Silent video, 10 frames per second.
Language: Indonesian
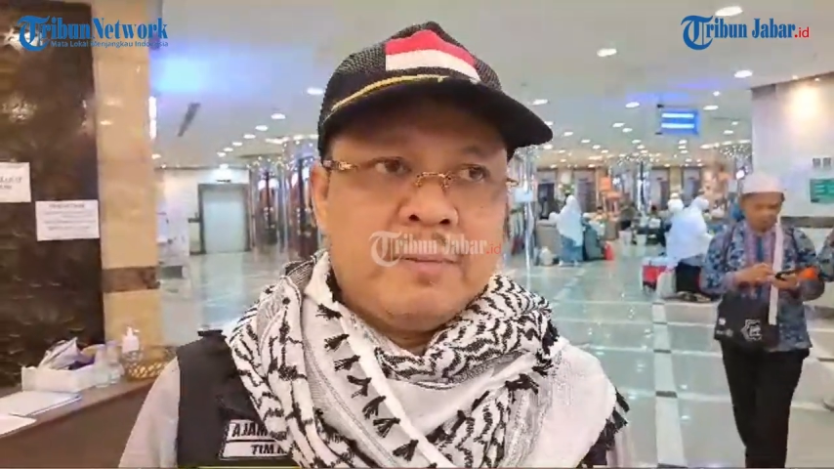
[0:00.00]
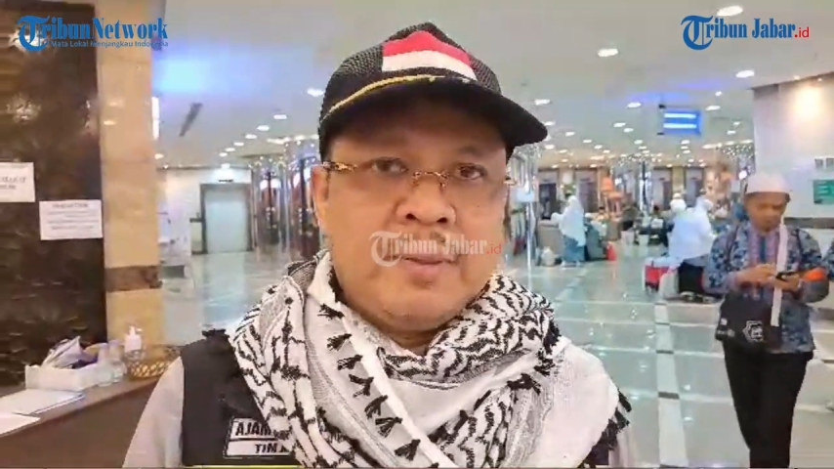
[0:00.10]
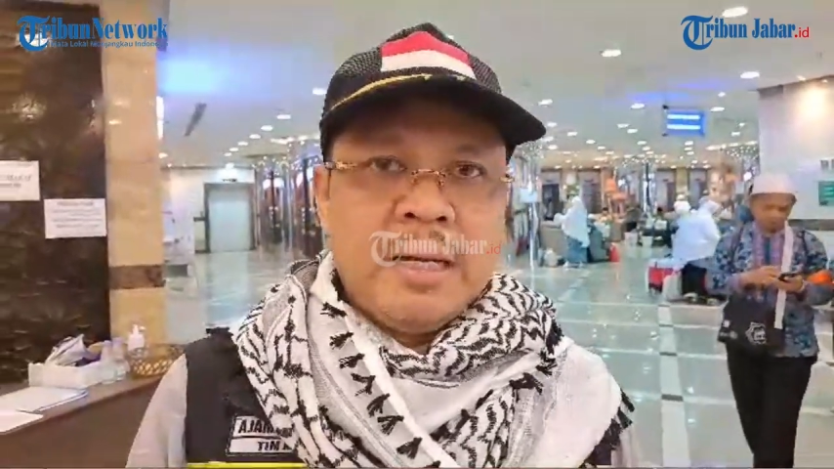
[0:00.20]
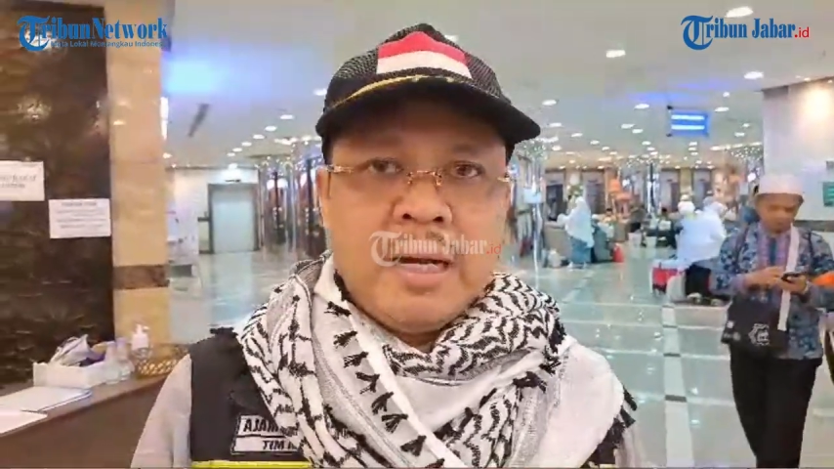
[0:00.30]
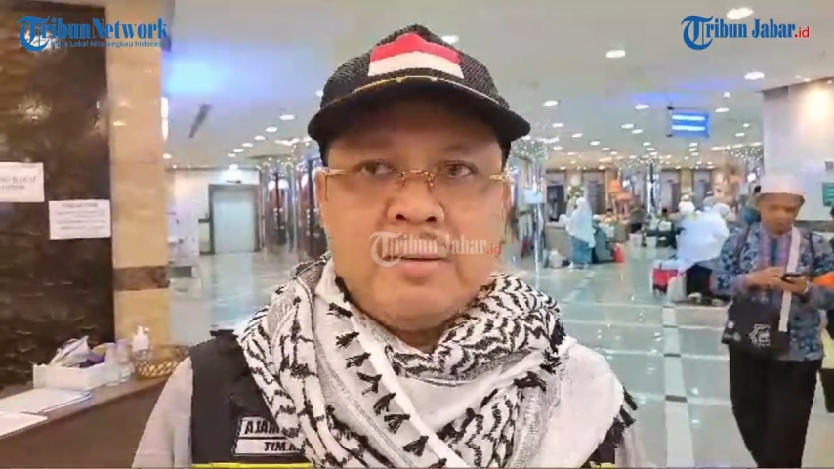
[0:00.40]

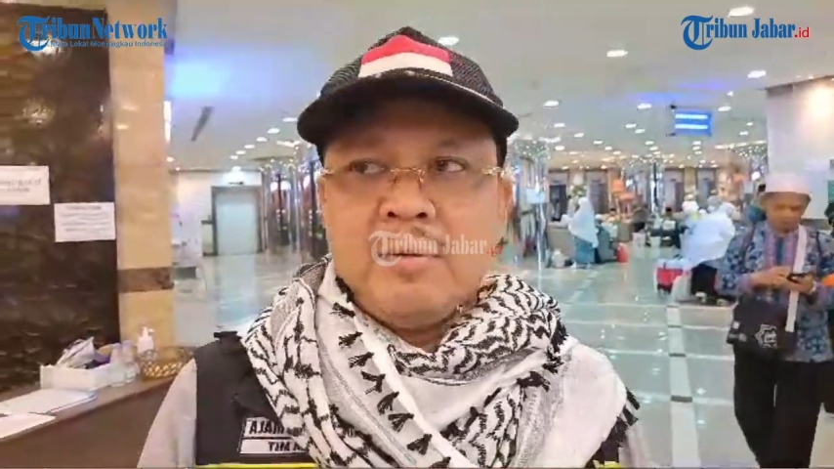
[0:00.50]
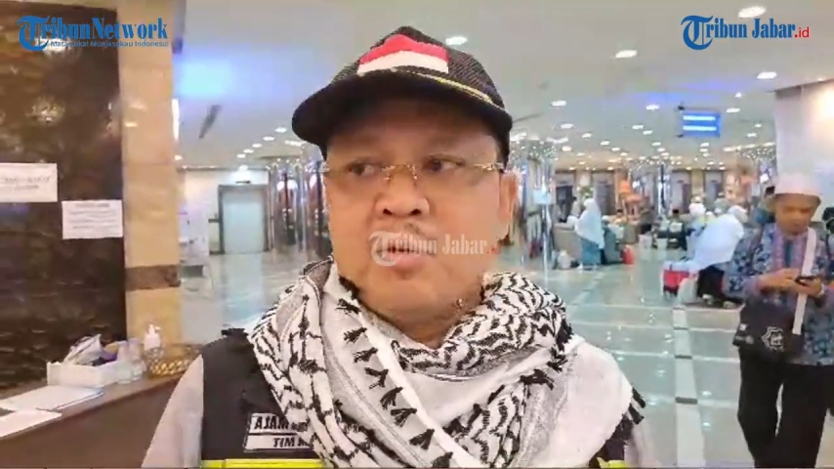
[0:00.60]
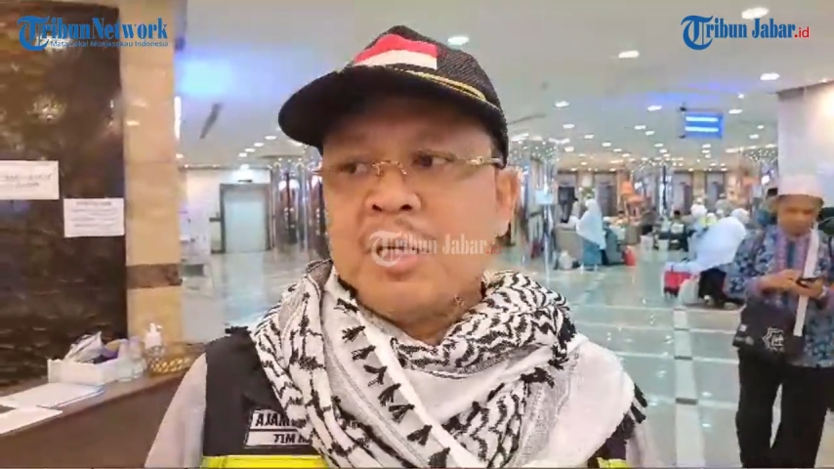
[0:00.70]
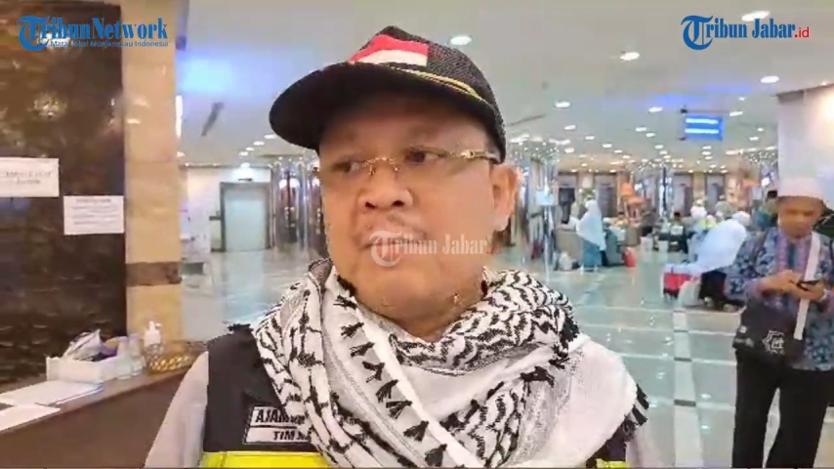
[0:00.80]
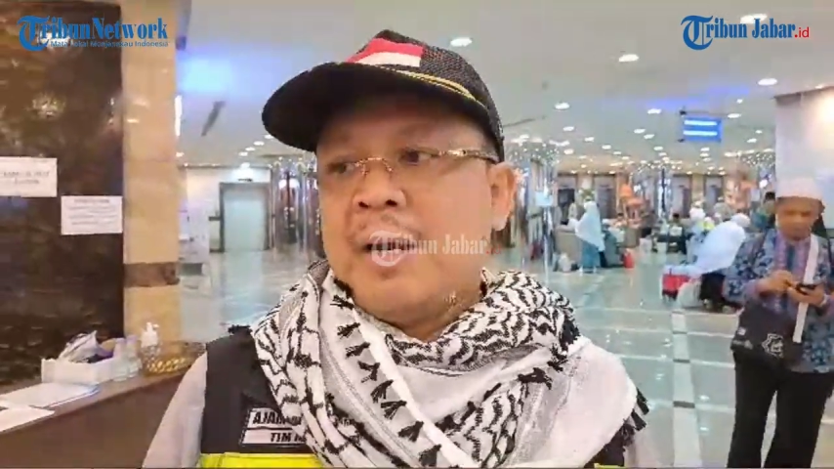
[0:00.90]
tapi akan
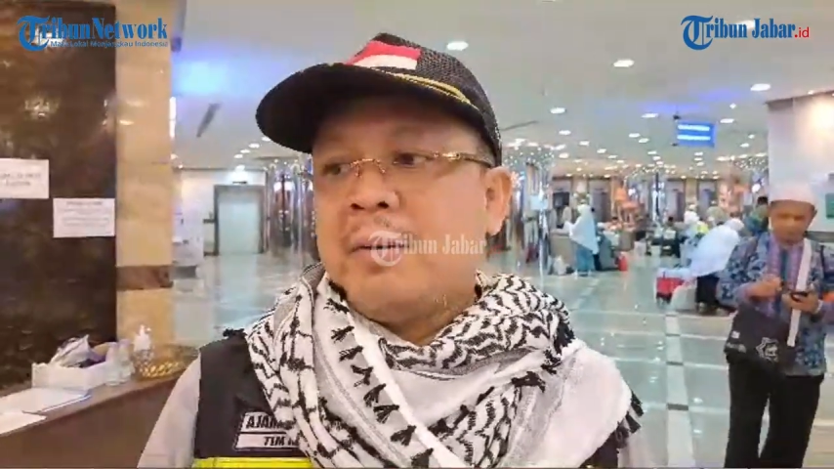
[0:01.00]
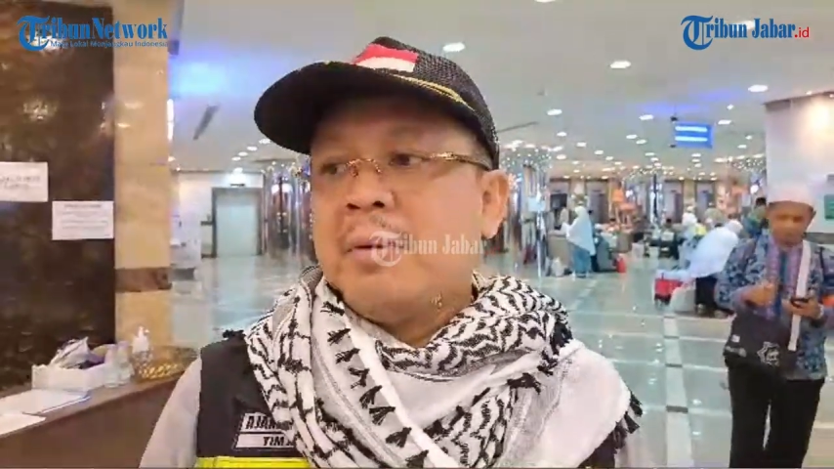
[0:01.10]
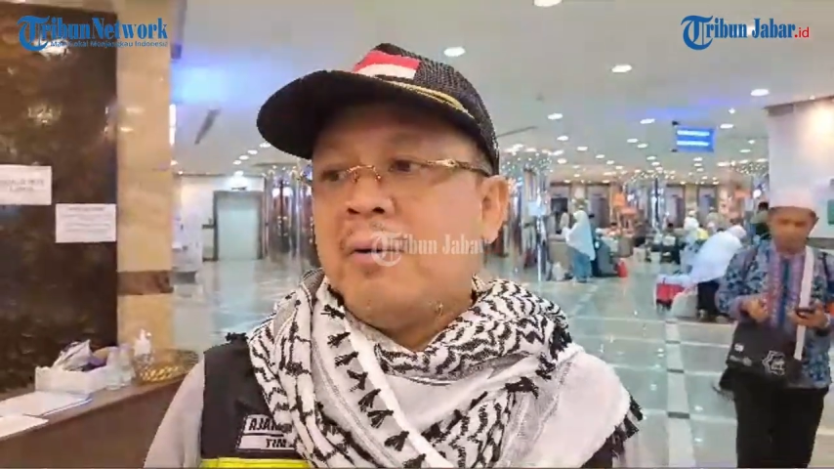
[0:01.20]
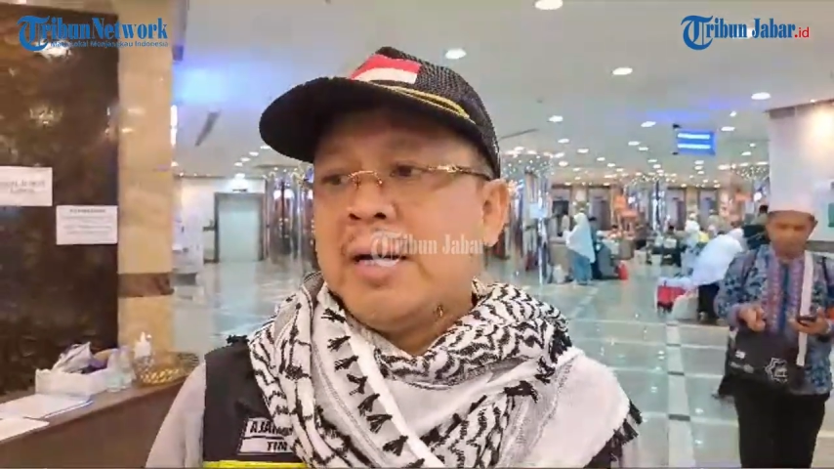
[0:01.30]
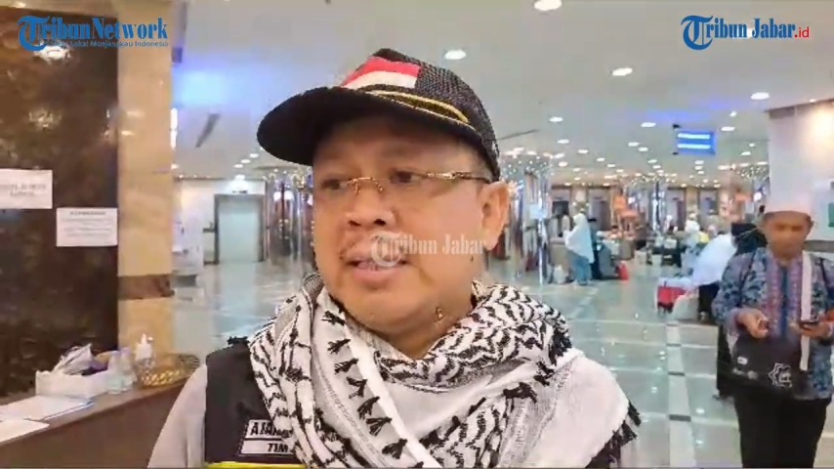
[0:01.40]
merusak barang
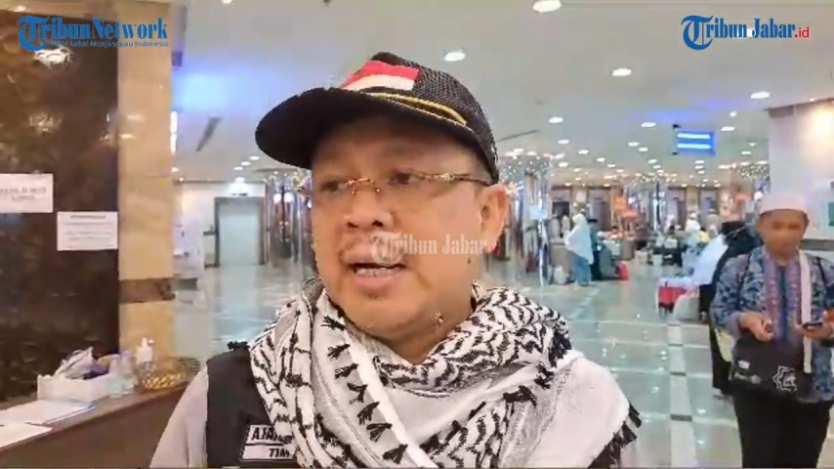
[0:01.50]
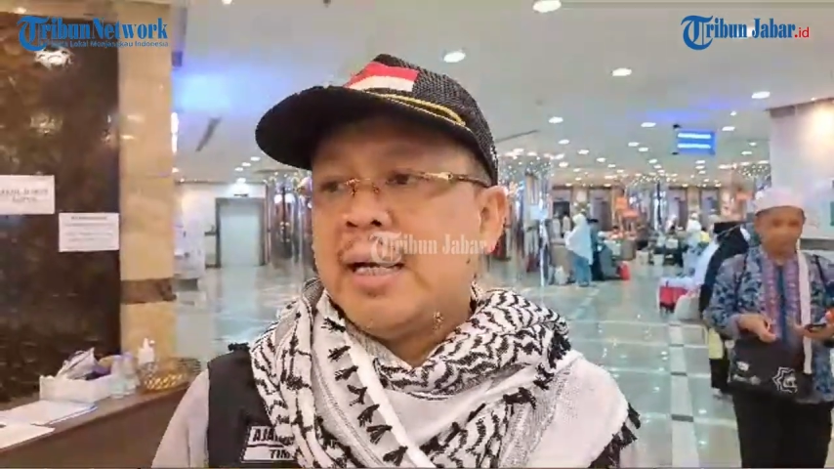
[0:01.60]
bawaan yang